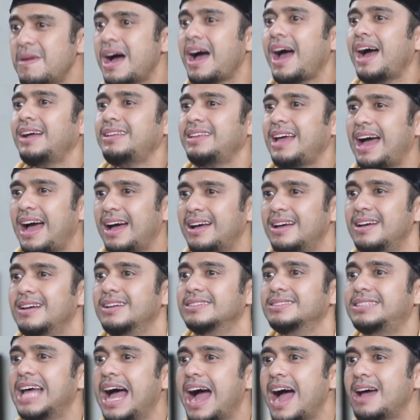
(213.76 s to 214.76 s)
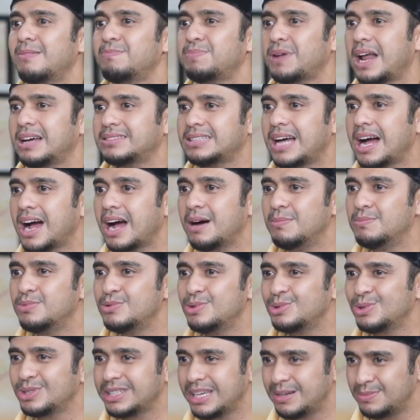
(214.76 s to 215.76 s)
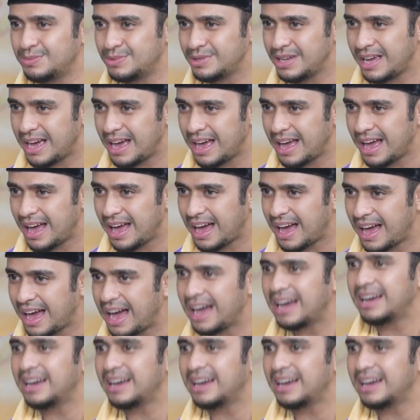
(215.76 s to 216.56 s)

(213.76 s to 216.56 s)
makanya jangan prasangka buruk ya Bu ya.